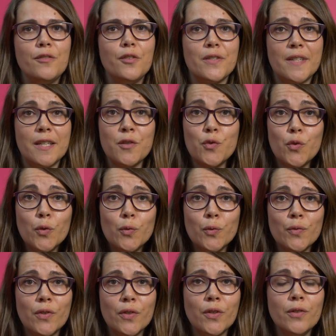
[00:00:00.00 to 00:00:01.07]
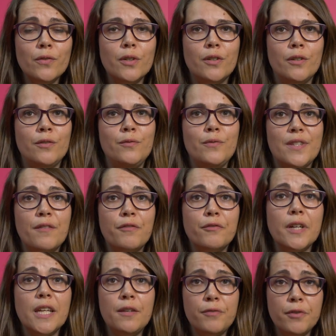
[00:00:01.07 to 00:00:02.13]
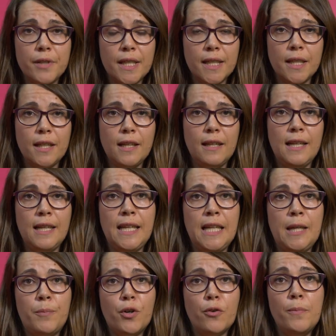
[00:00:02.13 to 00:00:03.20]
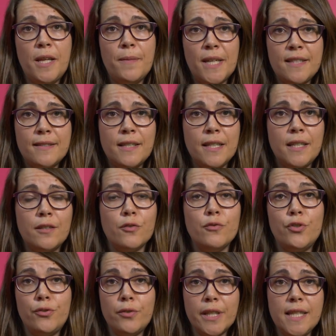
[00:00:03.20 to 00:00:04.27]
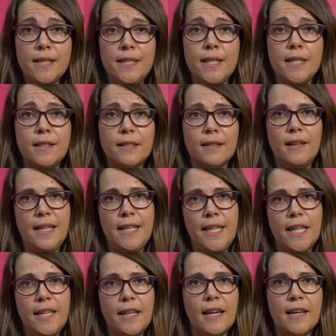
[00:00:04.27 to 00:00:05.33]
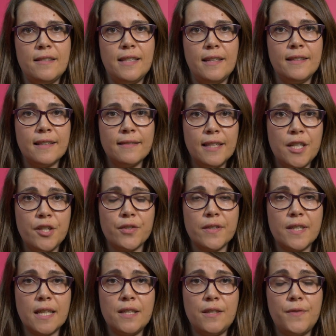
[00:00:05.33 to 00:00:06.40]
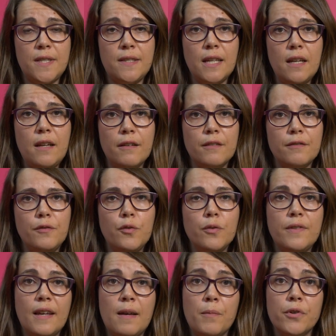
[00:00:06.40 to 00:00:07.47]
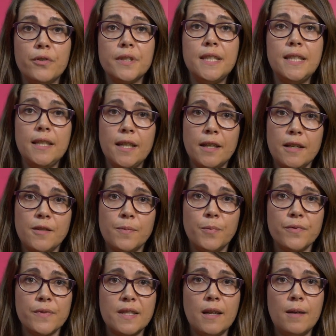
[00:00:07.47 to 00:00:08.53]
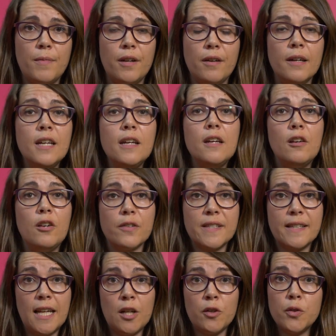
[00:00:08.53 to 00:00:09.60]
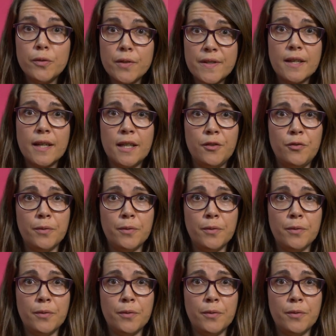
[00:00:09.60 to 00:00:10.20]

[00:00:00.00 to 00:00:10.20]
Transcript: Dans un second temps, euh, nous avons évoqué les problématiques juridiques liées à cette intelligence artificielle, notamment qui est responsable lorsqu'elle cause un